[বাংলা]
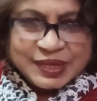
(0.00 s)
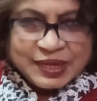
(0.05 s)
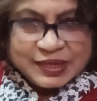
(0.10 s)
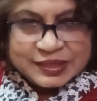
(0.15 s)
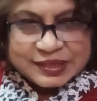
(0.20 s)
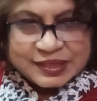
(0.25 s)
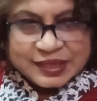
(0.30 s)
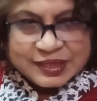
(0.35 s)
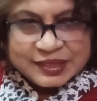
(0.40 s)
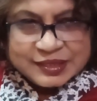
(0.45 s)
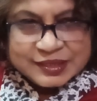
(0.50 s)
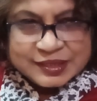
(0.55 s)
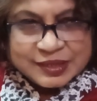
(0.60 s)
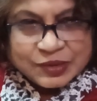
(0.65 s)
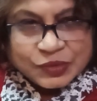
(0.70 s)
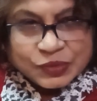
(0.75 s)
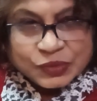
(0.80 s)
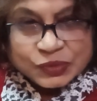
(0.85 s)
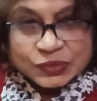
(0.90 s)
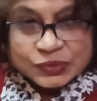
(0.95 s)
ইত্যাদিতে
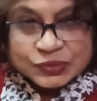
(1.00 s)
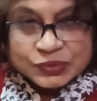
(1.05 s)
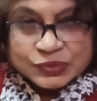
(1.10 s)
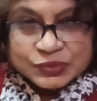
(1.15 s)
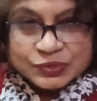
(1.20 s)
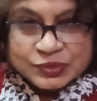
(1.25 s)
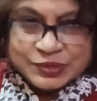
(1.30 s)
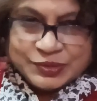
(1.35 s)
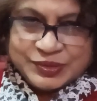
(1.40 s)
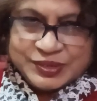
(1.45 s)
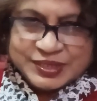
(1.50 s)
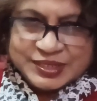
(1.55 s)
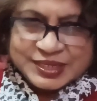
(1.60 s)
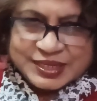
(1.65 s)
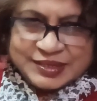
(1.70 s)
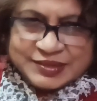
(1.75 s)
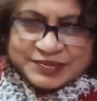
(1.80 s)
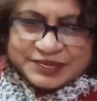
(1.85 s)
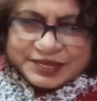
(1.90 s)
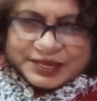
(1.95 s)
হলুদ হয়ে
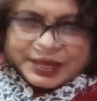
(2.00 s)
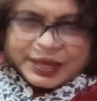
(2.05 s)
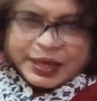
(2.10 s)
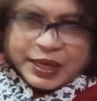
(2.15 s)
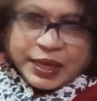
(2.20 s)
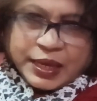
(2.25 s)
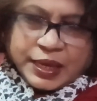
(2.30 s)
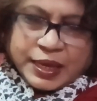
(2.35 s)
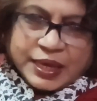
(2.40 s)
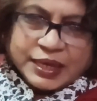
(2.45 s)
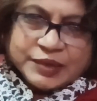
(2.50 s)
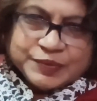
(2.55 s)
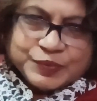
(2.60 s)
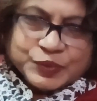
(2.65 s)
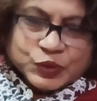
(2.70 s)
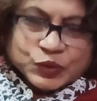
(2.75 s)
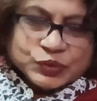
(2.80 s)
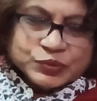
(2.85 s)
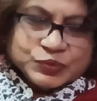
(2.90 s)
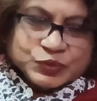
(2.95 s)
যায় এই
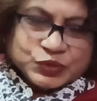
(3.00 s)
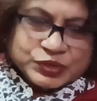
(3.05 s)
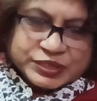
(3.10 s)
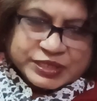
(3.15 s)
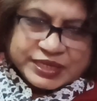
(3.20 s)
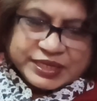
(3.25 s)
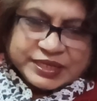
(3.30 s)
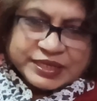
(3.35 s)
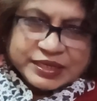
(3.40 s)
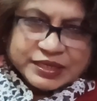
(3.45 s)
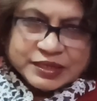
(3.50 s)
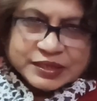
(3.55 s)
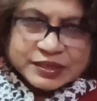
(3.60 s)
ব্লু মুডকে